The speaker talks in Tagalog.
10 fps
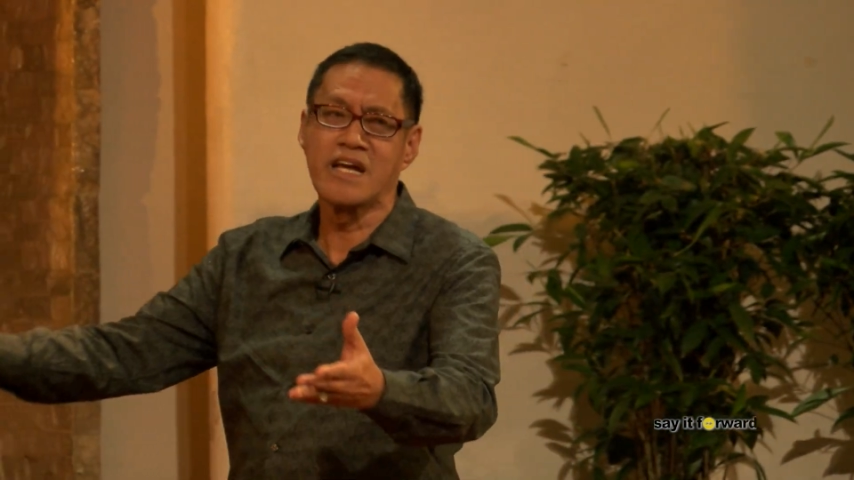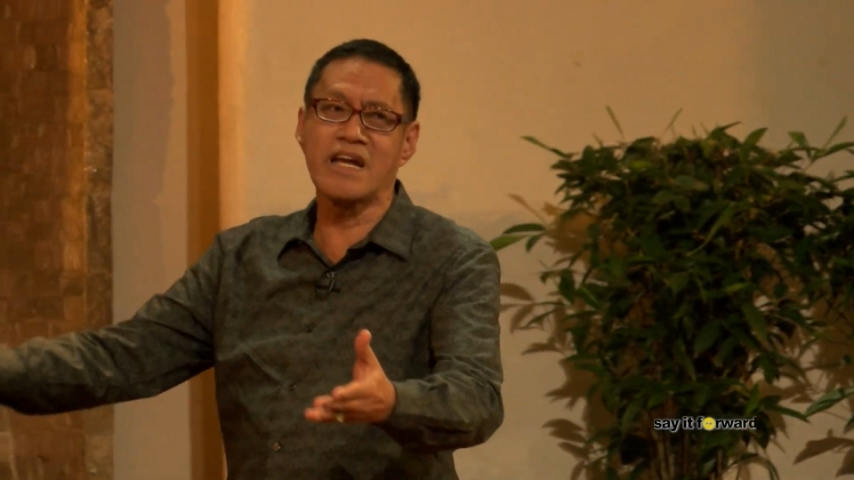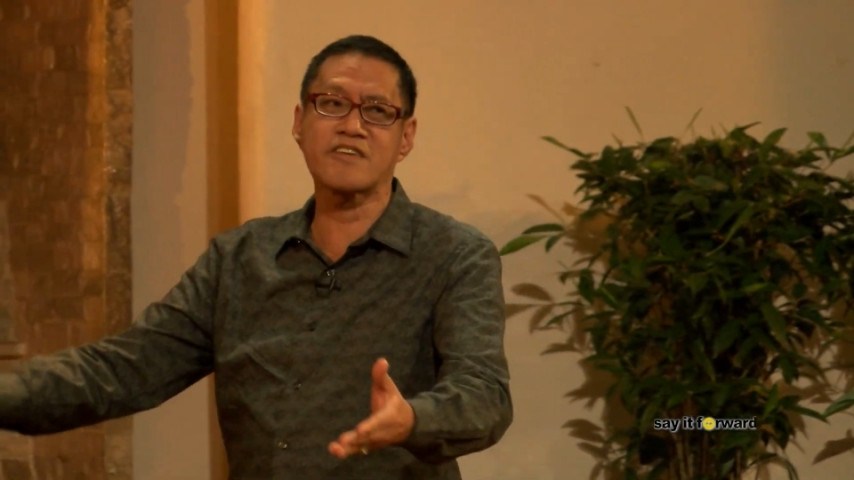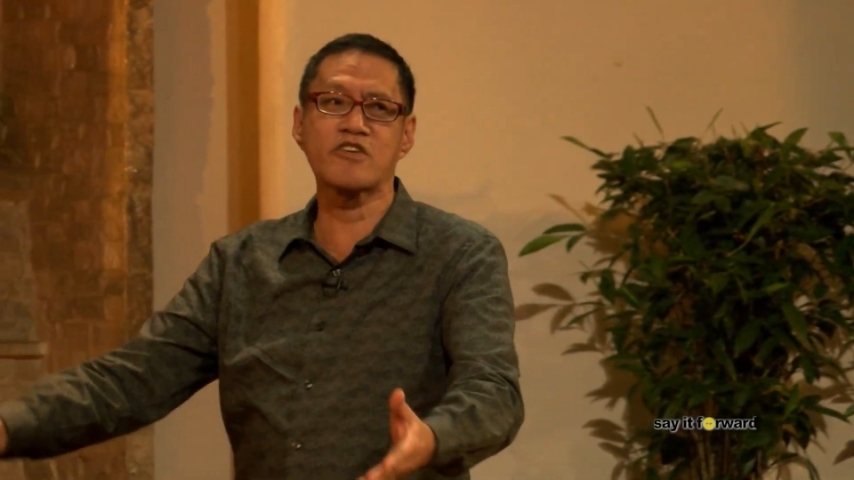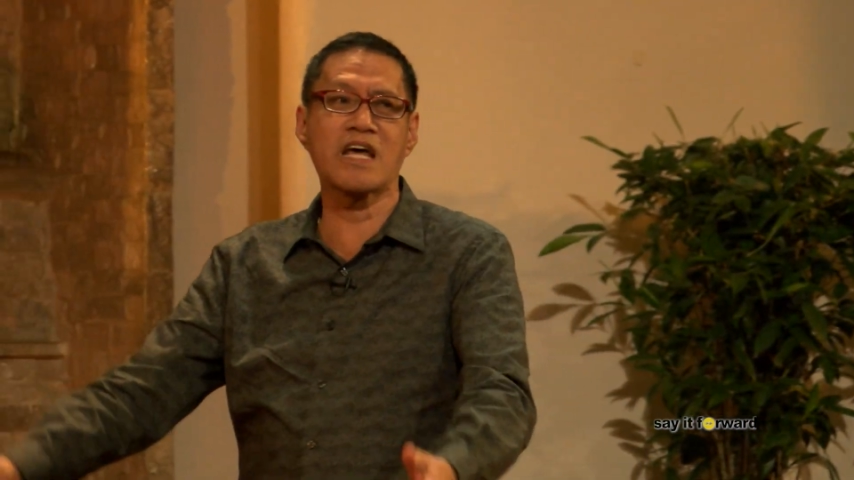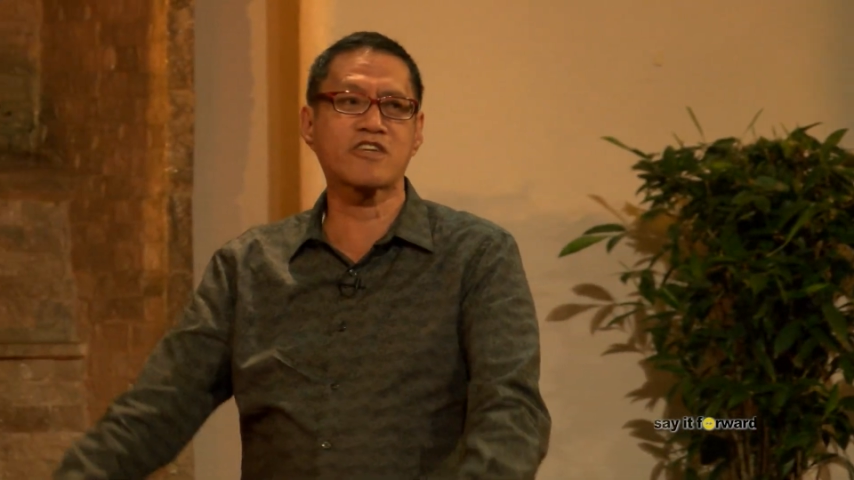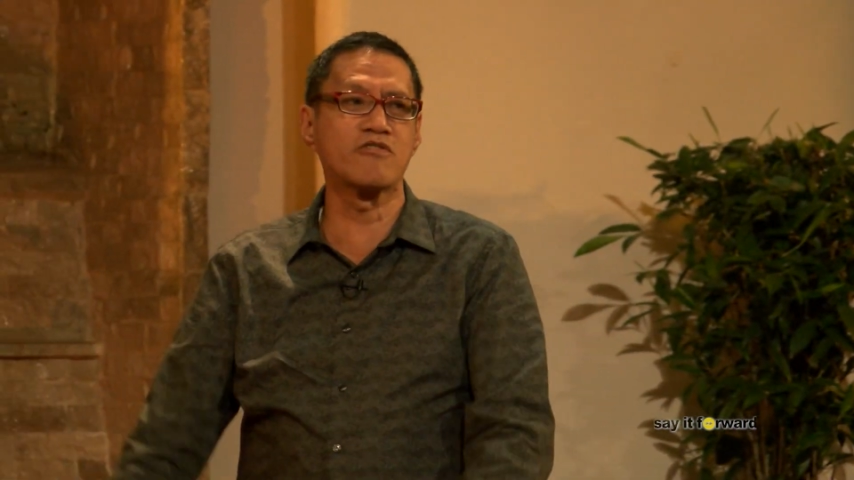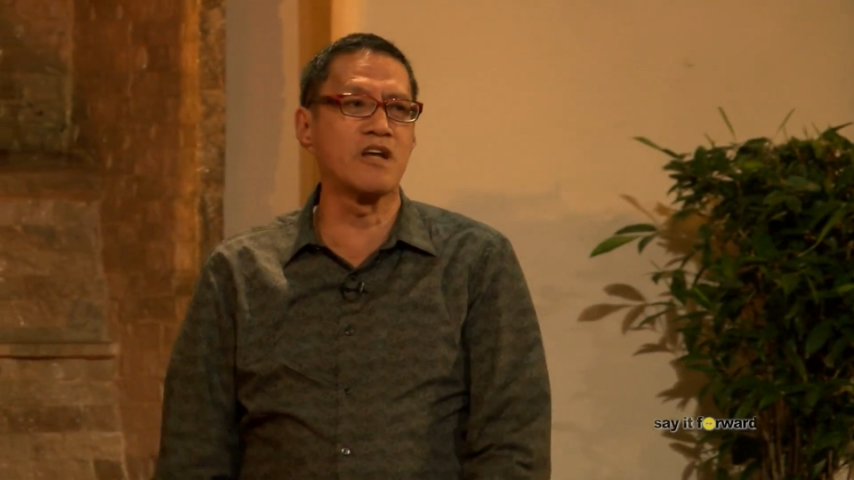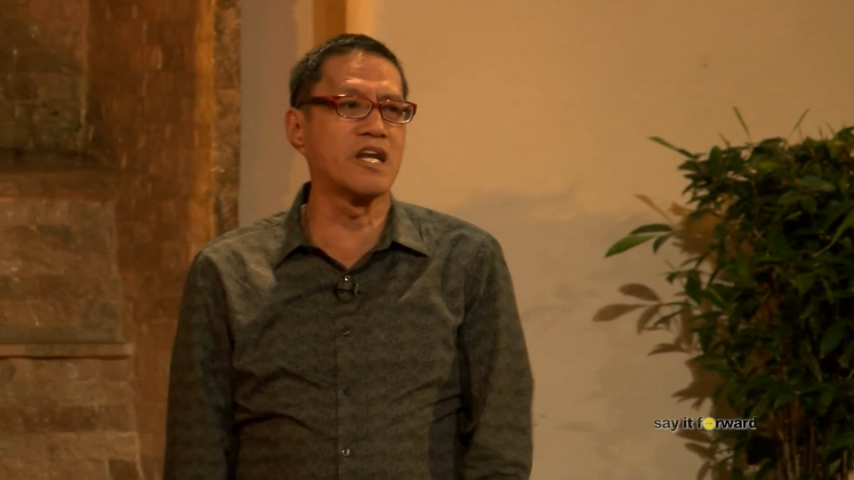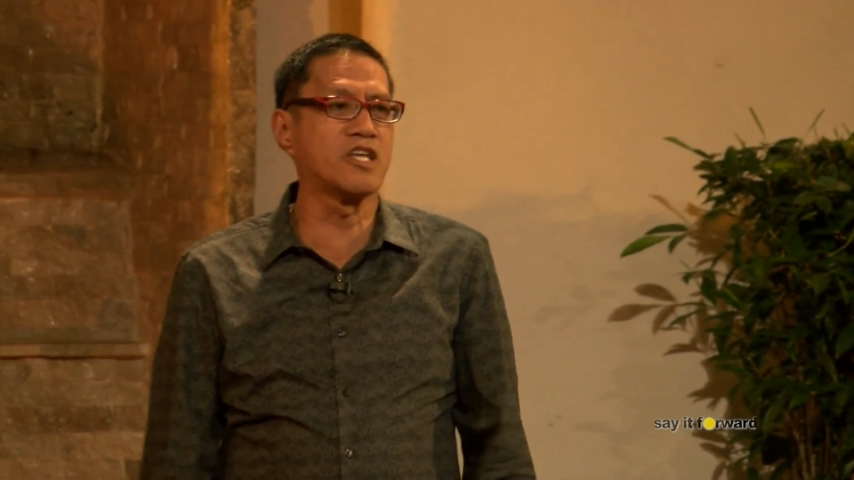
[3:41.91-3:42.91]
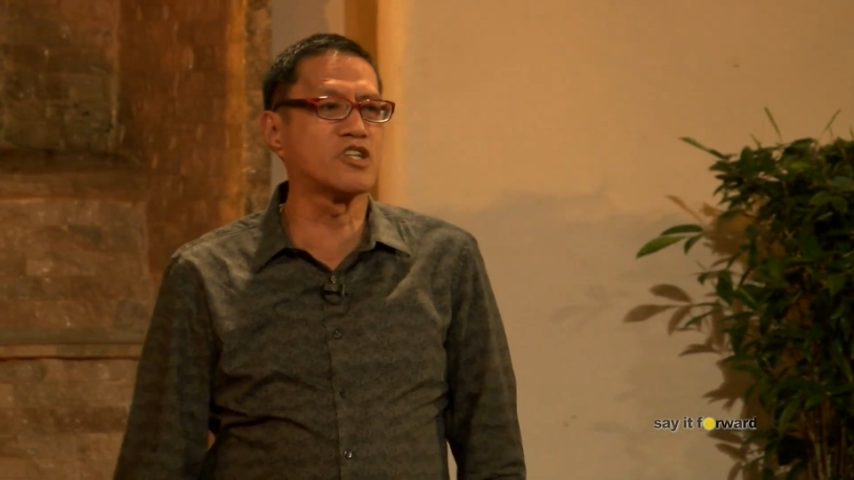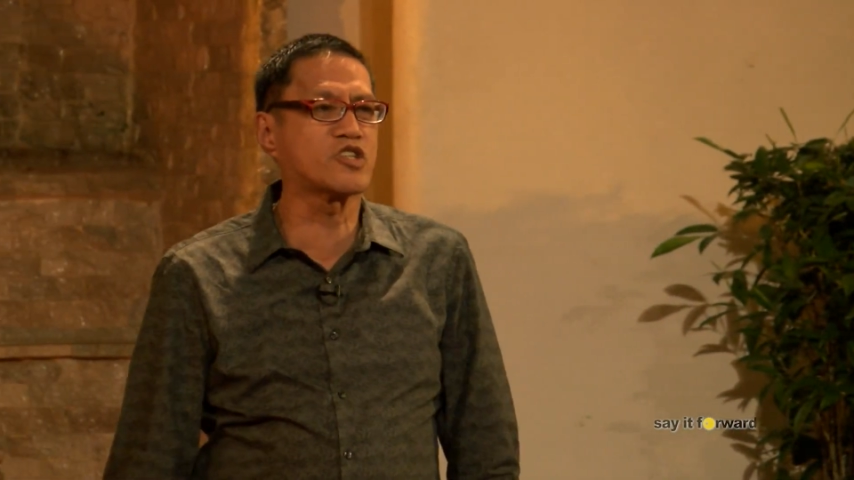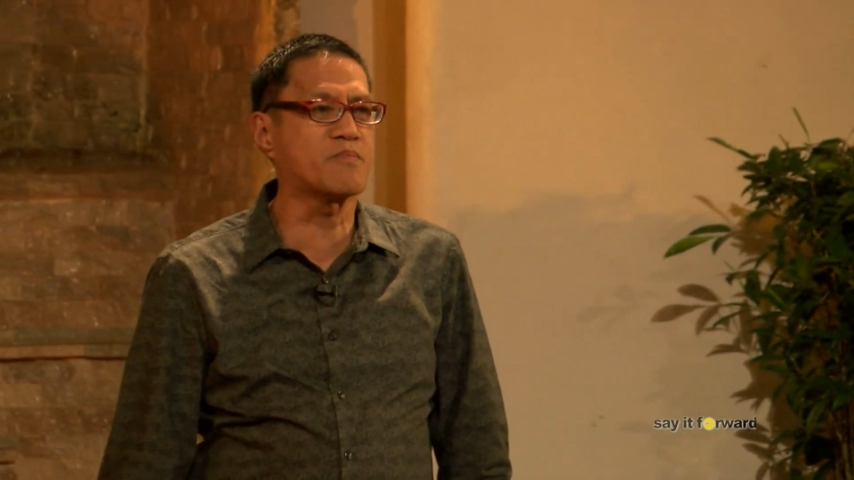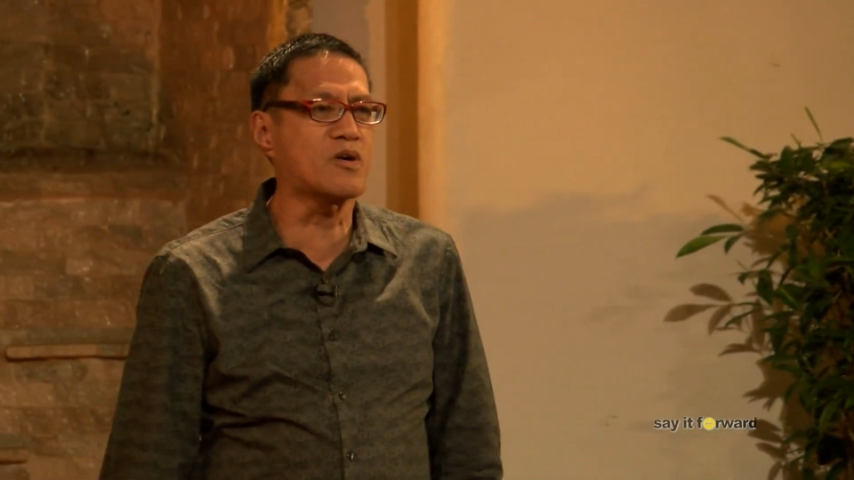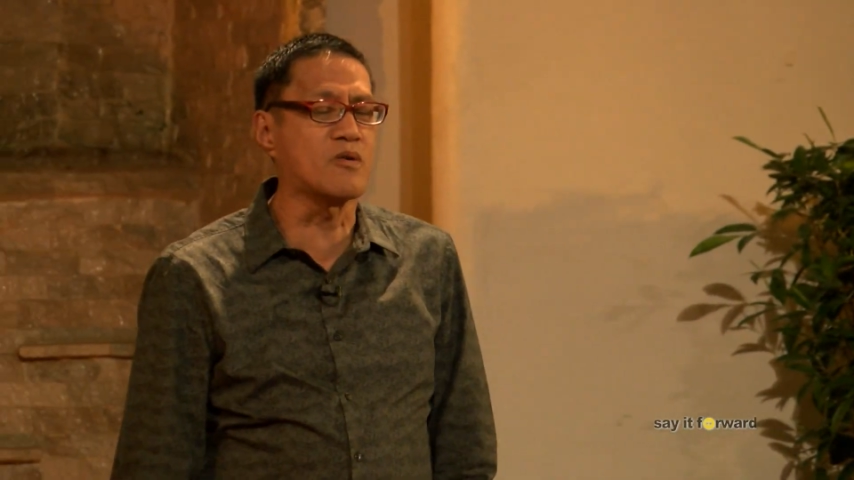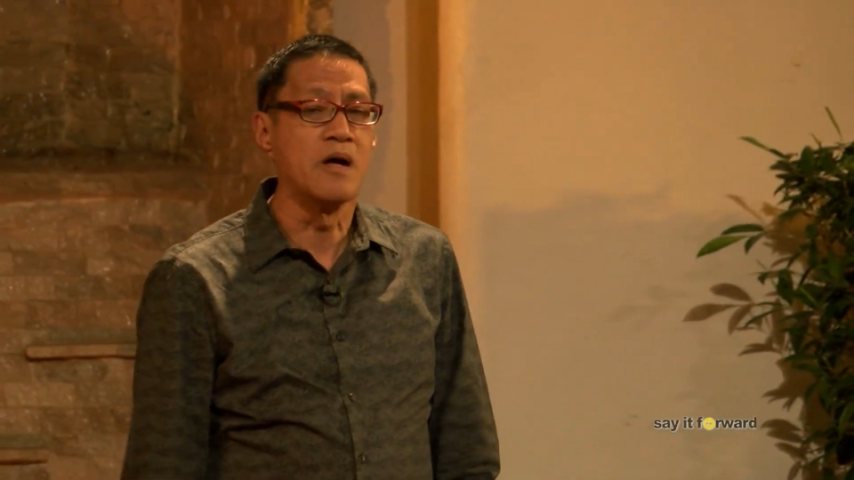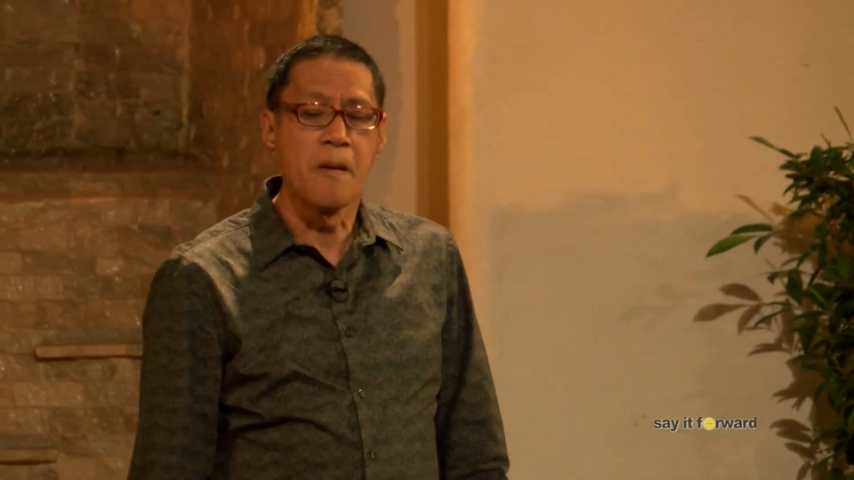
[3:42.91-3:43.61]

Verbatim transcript: nasa national leadership ako.